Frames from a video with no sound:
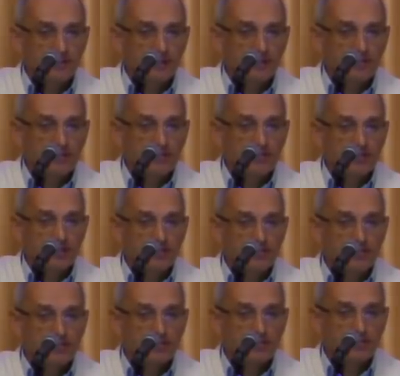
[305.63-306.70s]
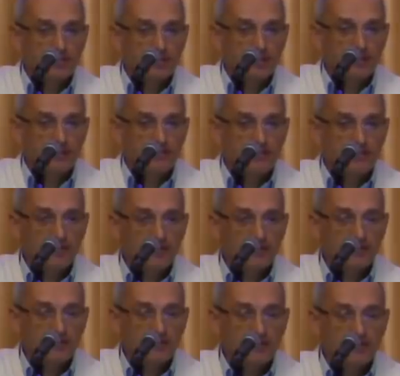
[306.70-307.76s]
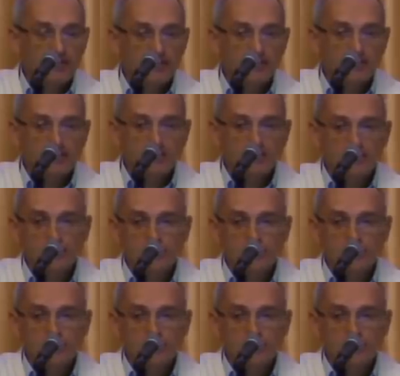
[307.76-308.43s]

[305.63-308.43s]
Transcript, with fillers: Я пробежал 500 метров и задохнулся.